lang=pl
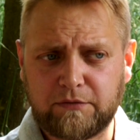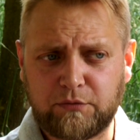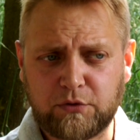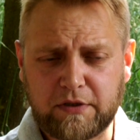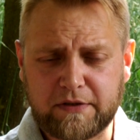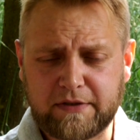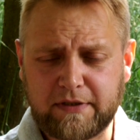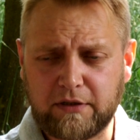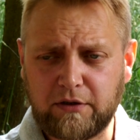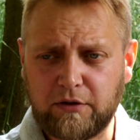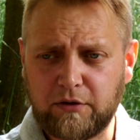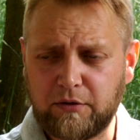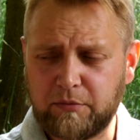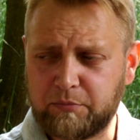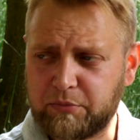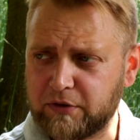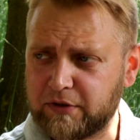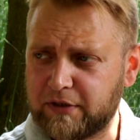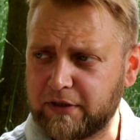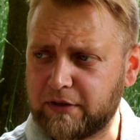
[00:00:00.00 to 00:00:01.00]

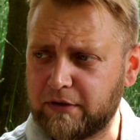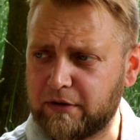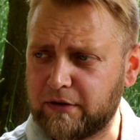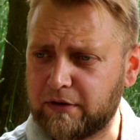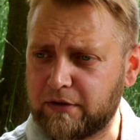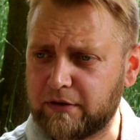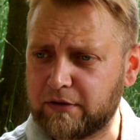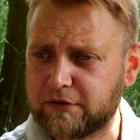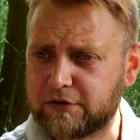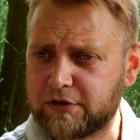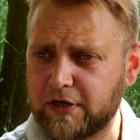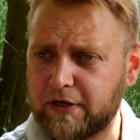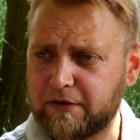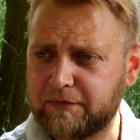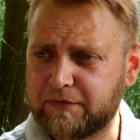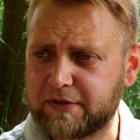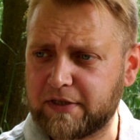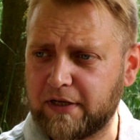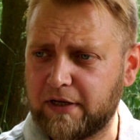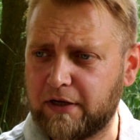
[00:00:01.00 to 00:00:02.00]
25
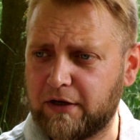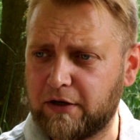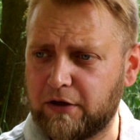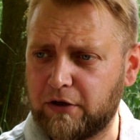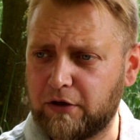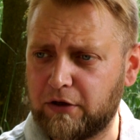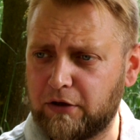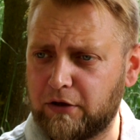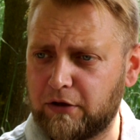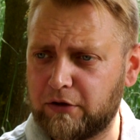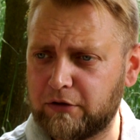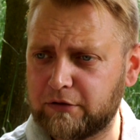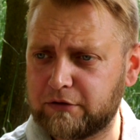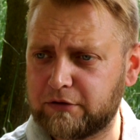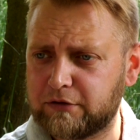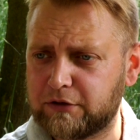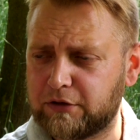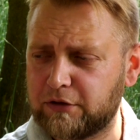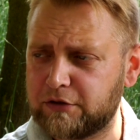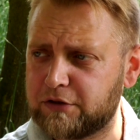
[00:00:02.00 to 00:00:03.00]
czerwca
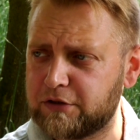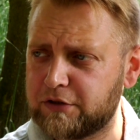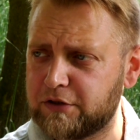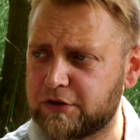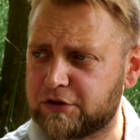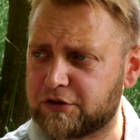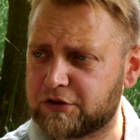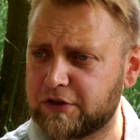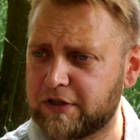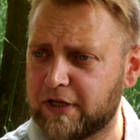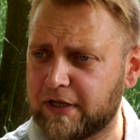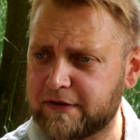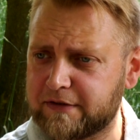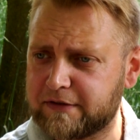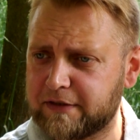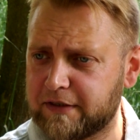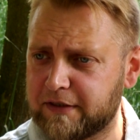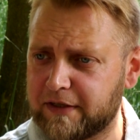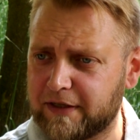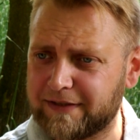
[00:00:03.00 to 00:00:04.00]
od godziny
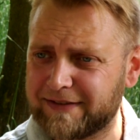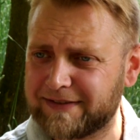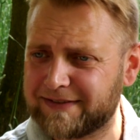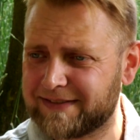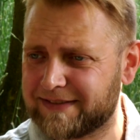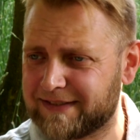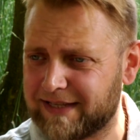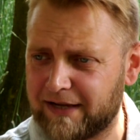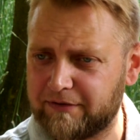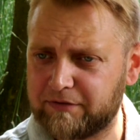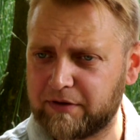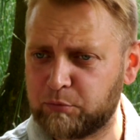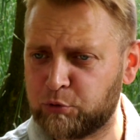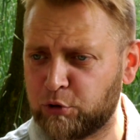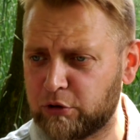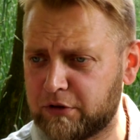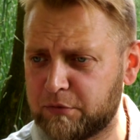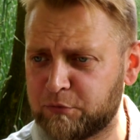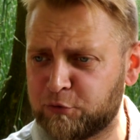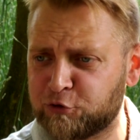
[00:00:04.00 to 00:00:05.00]
13 na stawie
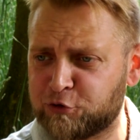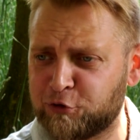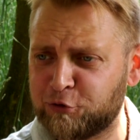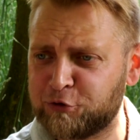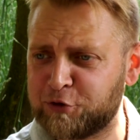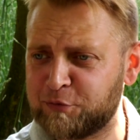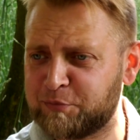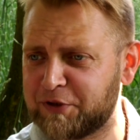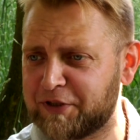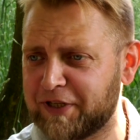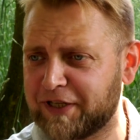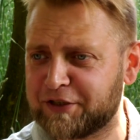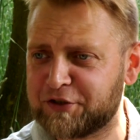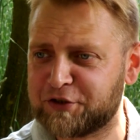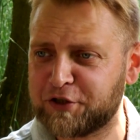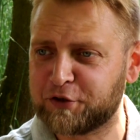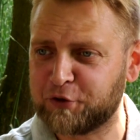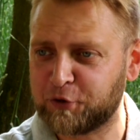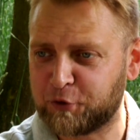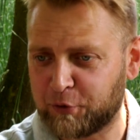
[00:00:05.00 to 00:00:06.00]
Błotnym. Dużo ludzi pyta,
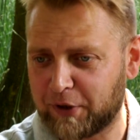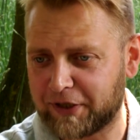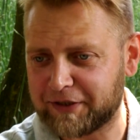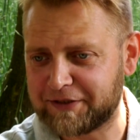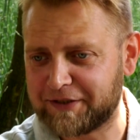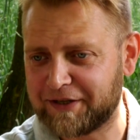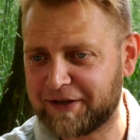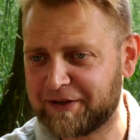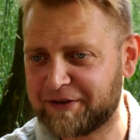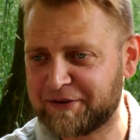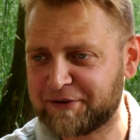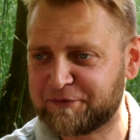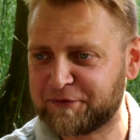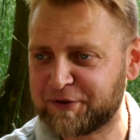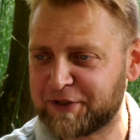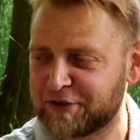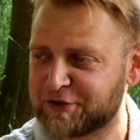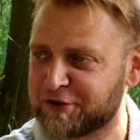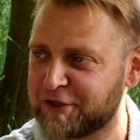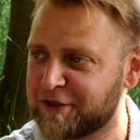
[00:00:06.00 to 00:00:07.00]
gdzie dokładnie jest
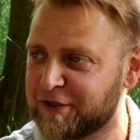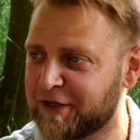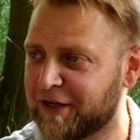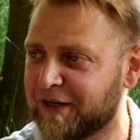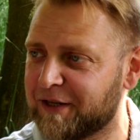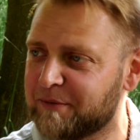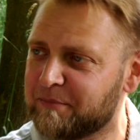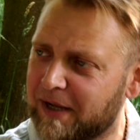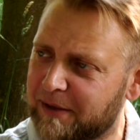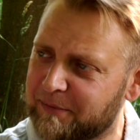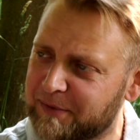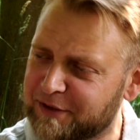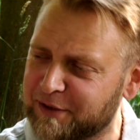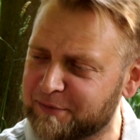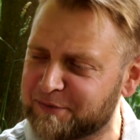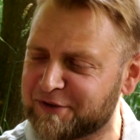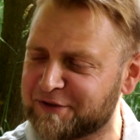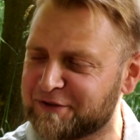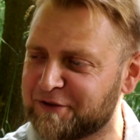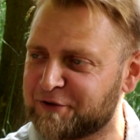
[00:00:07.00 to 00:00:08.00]
wydarzenie, ale mamy
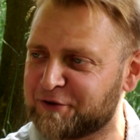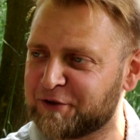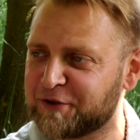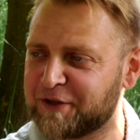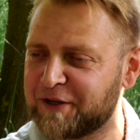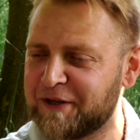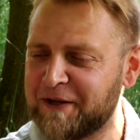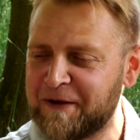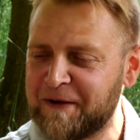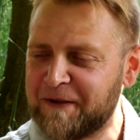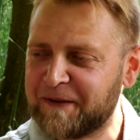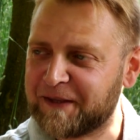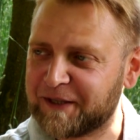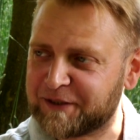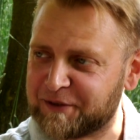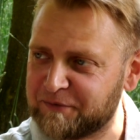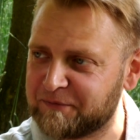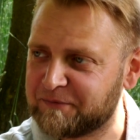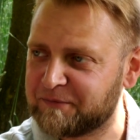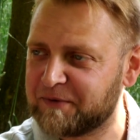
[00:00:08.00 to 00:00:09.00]
tam zaznaczone na
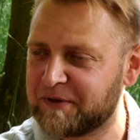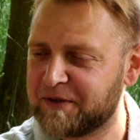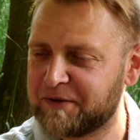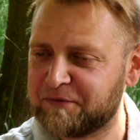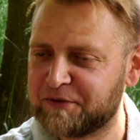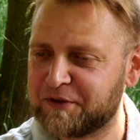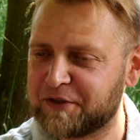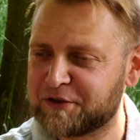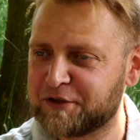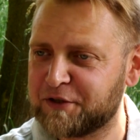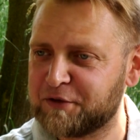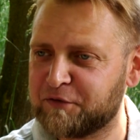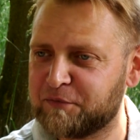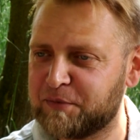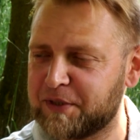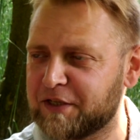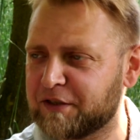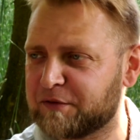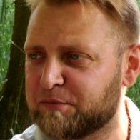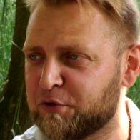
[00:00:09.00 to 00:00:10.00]
tym wydarzeniu w
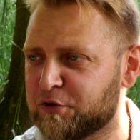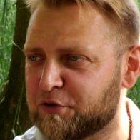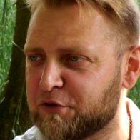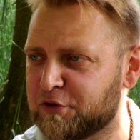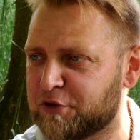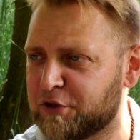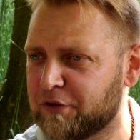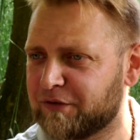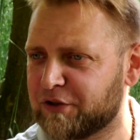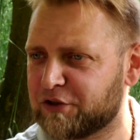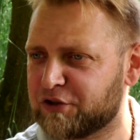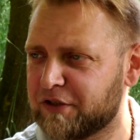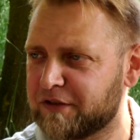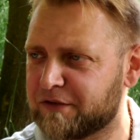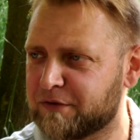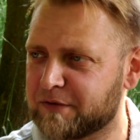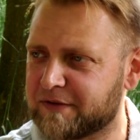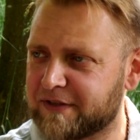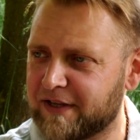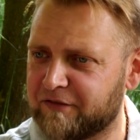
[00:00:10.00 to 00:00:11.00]
mediach społecznościowych, że
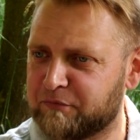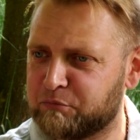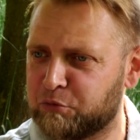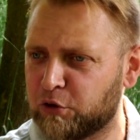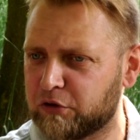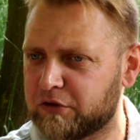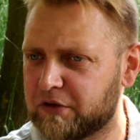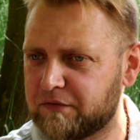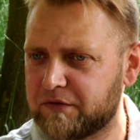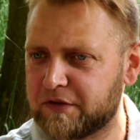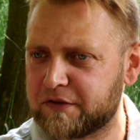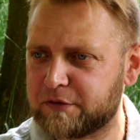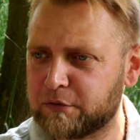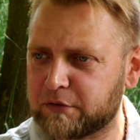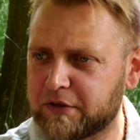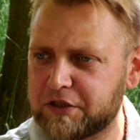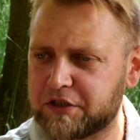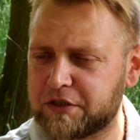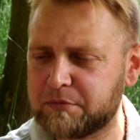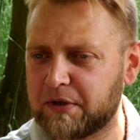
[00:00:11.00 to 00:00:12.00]
jest to staw Błotny, więc
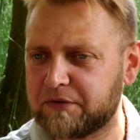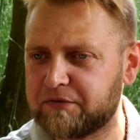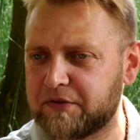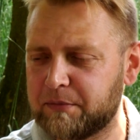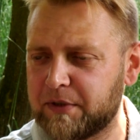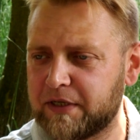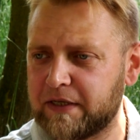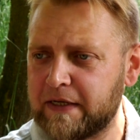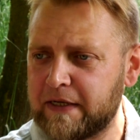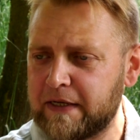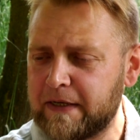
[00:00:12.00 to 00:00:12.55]
tutaj się bawimy.